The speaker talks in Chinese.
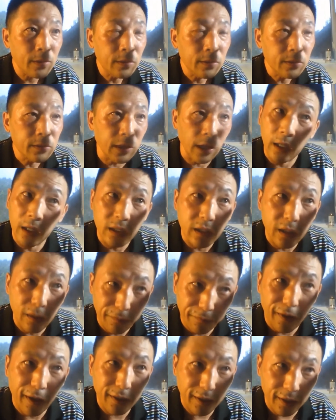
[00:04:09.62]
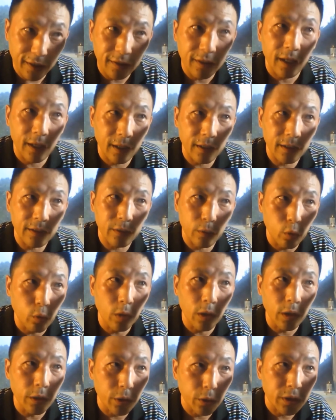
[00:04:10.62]
这个在法庭上如
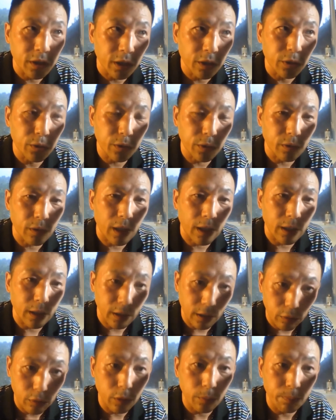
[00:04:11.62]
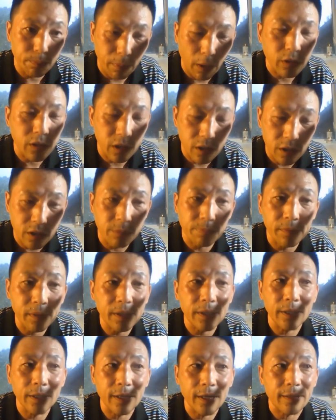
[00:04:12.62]
果有证据的话，那对宝盛是不
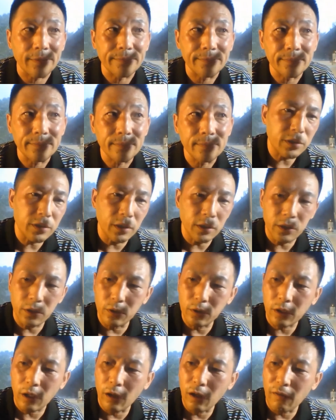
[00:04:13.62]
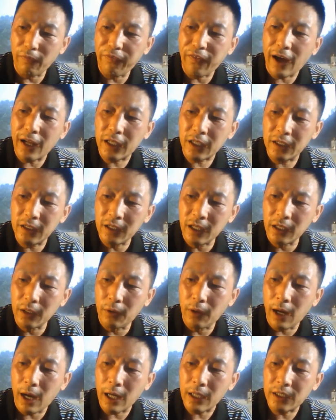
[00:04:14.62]
利的。这就到了法庭上的
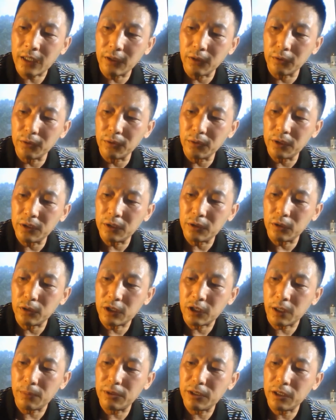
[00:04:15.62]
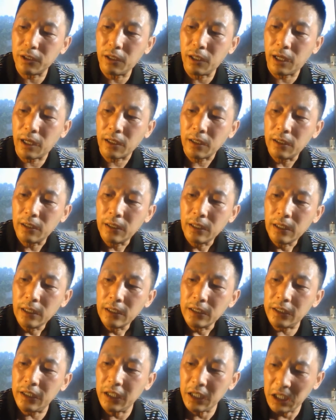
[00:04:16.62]
话，这种东西就扯不清了，
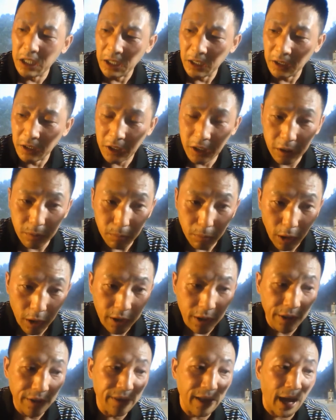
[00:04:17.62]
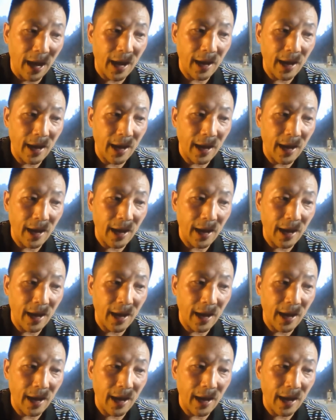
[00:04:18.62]
一定是默认的，